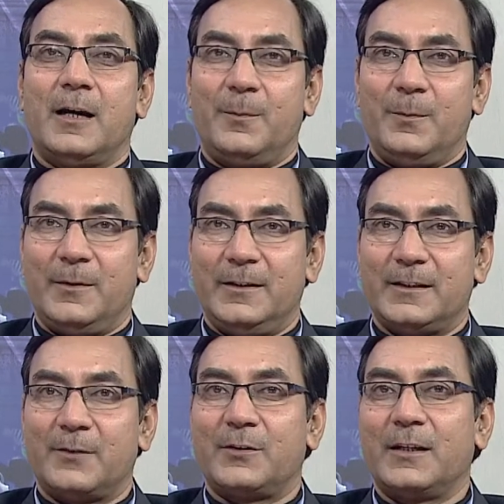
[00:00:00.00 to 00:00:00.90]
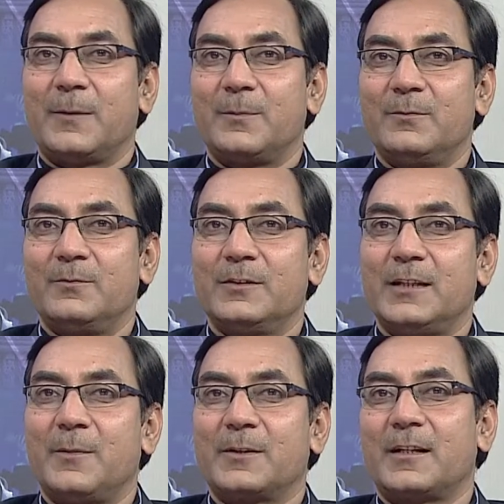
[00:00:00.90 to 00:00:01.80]
अपनी तरफ से आप
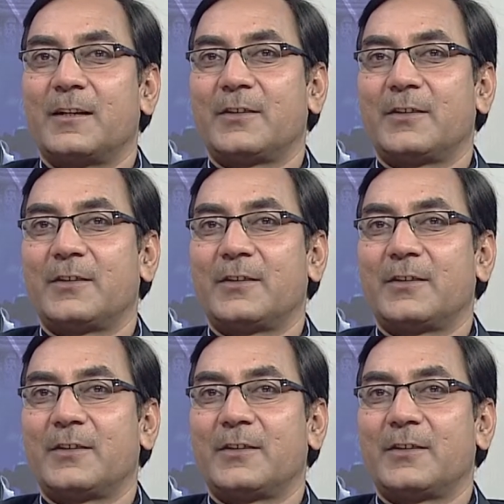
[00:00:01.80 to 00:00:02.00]
क्या बताना